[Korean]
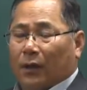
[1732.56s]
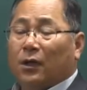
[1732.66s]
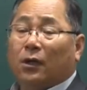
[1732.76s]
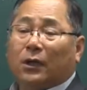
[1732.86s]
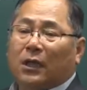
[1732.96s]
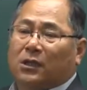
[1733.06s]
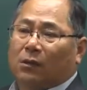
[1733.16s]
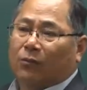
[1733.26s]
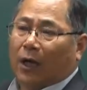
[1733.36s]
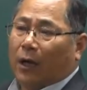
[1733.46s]
이렇게
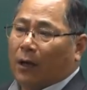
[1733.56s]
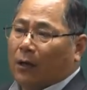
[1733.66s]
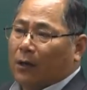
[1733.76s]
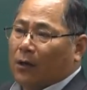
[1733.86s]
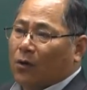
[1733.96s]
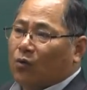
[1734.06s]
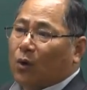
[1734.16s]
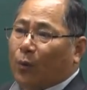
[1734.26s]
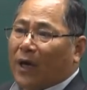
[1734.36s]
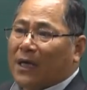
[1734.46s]
질문해. 우리
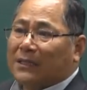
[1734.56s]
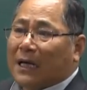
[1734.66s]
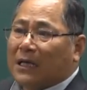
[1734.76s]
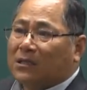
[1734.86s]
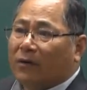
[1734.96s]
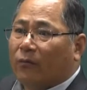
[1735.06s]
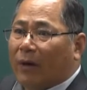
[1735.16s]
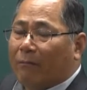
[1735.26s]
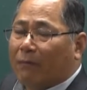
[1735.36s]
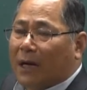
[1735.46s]
회계상에서
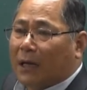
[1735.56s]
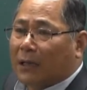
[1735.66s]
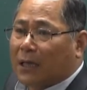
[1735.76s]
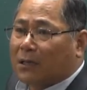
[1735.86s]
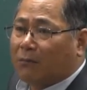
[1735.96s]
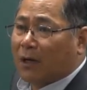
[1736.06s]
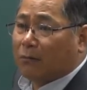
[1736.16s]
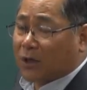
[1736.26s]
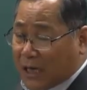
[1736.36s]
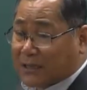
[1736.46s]
웬만한
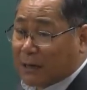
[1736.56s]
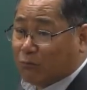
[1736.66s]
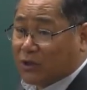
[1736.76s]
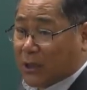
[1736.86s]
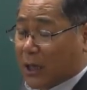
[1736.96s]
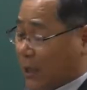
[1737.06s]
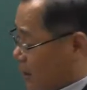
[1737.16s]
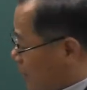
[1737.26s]
계정, 계산 문제,